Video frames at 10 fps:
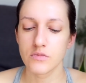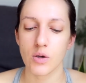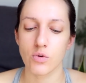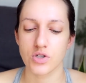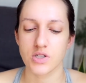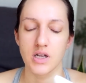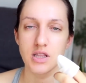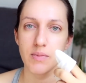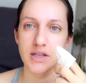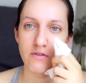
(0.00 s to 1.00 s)
можно сказать,
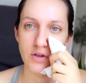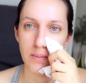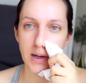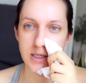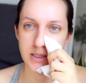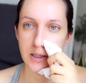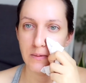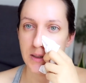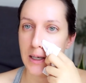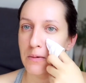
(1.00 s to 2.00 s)
наматываю на пальчик, и
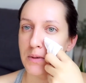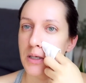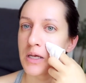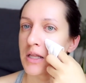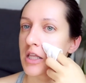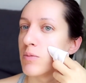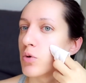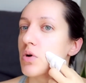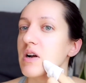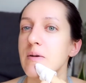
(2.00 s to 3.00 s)
вот так вот, такими
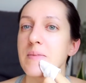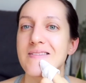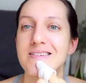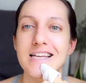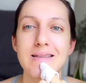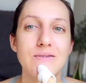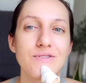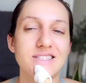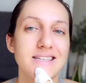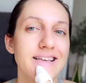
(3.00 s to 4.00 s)
круговыми движениями,
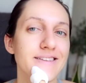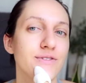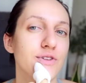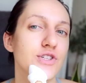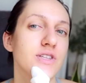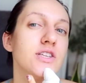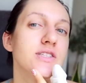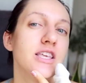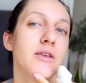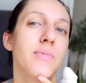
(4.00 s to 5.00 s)
вот здесь вот еще, знаете,
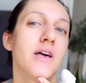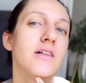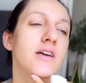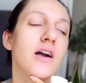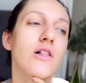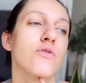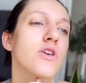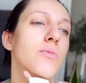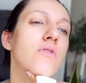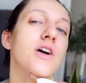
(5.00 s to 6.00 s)
такие белые головки
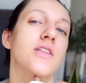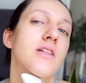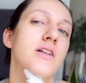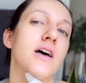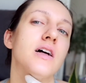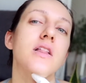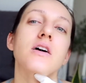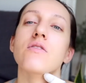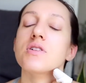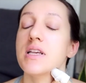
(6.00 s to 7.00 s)
бывают иногда.
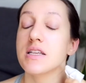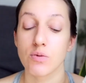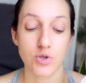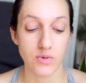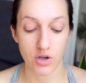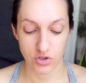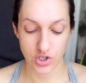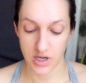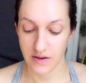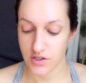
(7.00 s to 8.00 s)
Вот здесь, в общем, мне очень
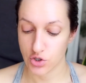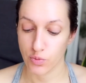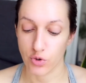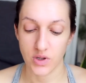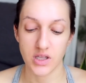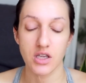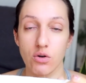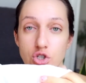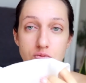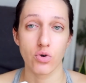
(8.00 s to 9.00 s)
нравится, супер, у меня таких
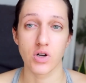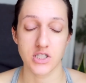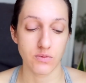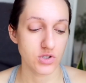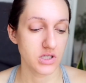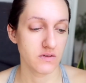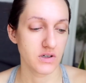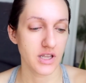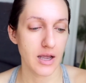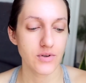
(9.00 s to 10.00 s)
очень много, этих муслиновых
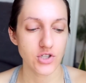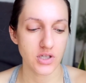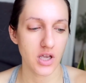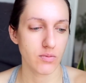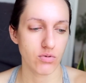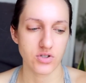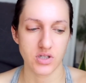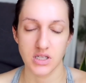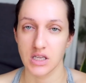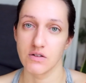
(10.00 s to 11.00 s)
тряпочек, я их просто
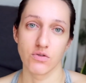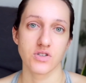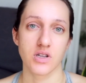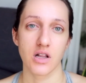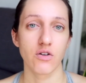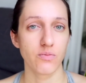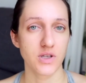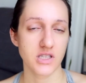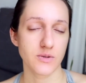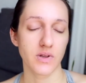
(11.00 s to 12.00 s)
закидываю в стиралку
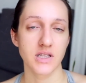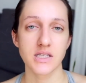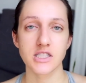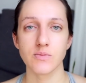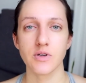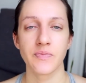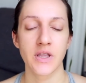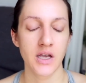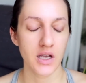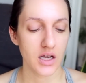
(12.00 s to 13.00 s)
вместе с полотенцами,
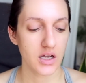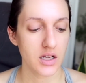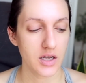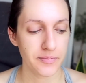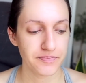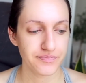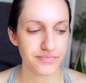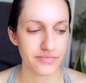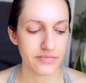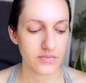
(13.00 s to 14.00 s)

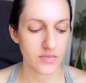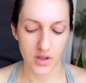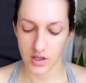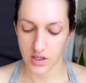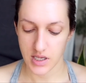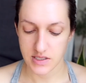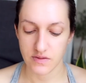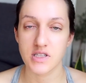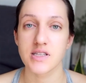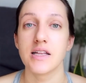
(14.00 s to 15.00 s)
Эм, если вы
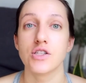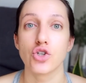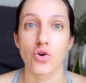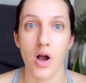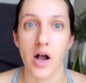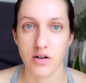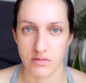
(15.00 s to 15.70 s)
не знаете еще, как